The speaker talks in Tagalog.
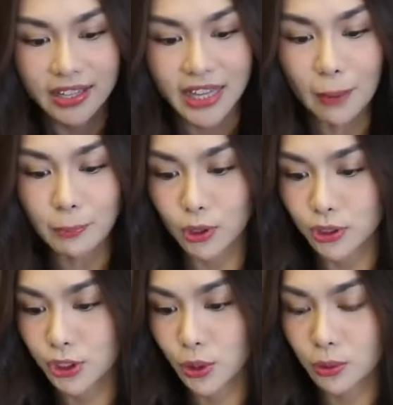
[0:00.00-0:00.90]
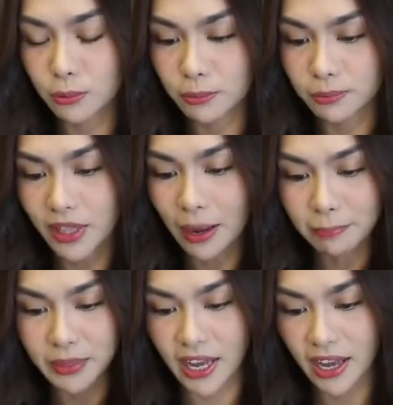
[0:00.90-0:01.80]
Tapos, yung top
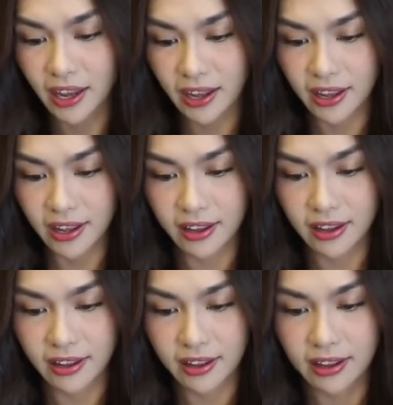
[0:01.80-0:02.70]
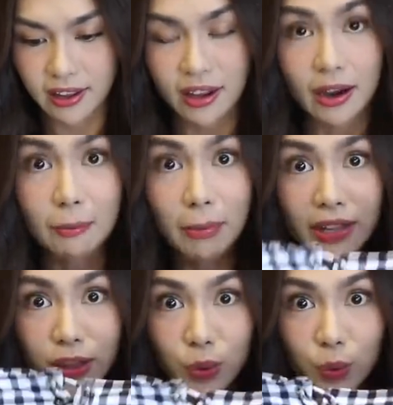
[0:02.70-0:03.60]
niya,
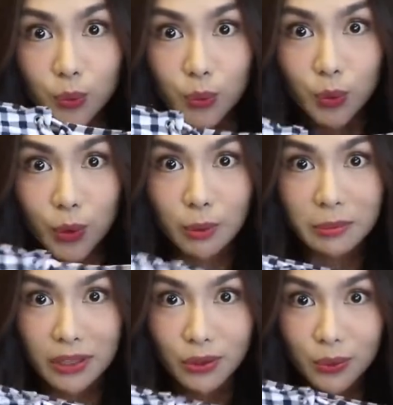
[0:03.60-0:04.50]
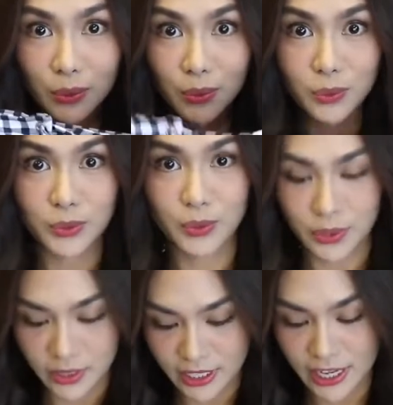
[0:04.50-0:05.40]
bandu. Bandu,
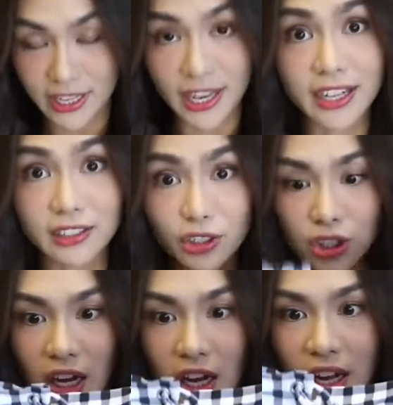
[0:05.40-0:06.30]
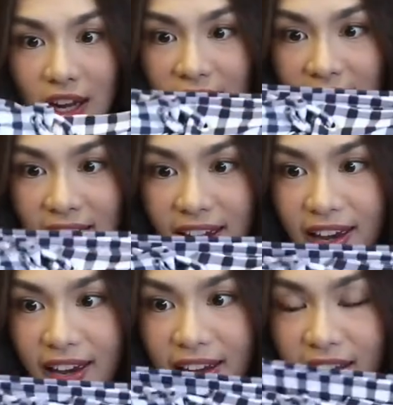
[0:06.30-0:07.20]
ganyan siya.
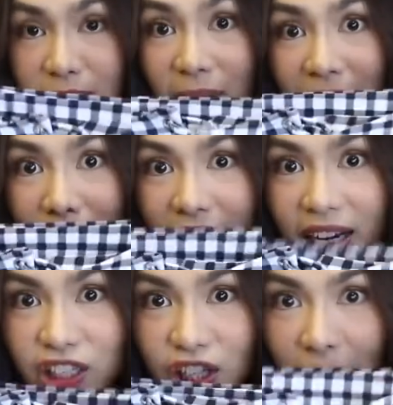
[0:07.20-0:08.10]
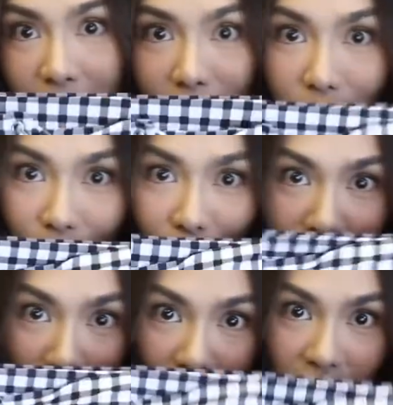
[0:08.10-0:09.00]
And parang malaki siya. Pero
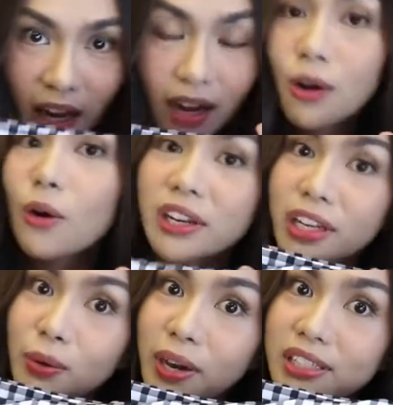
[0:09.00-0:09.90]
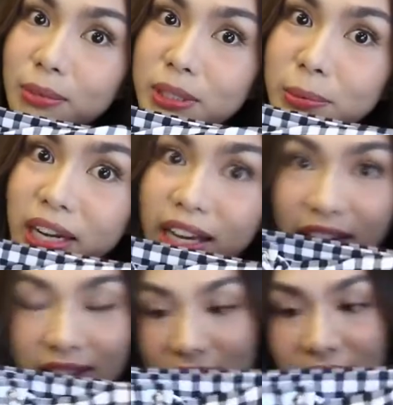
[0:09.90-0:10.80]
bongga, okay na yun kaysa mas
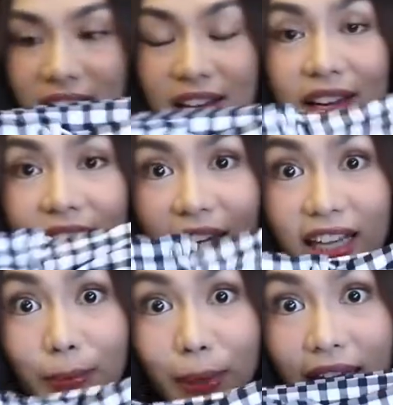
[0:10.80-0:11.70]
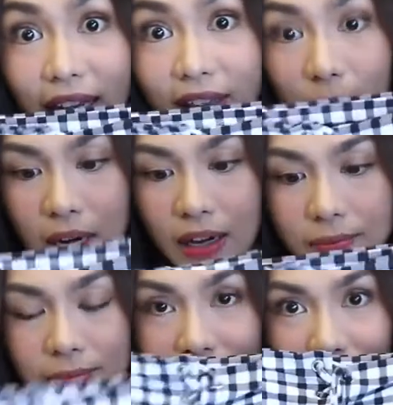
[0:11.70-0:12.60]
maliit. Kaysa maliit, di ba?
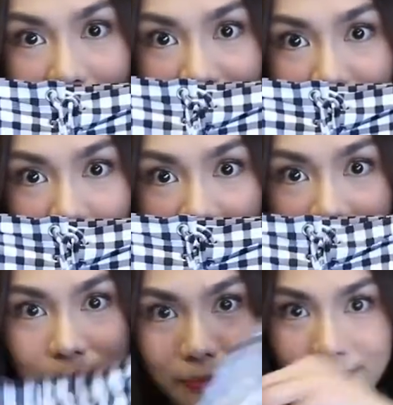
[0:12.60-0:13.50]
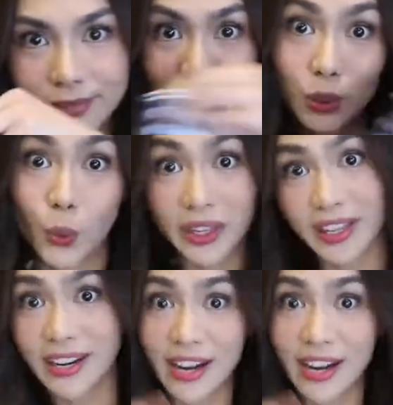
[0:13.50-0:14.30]
So, siya. Sukat na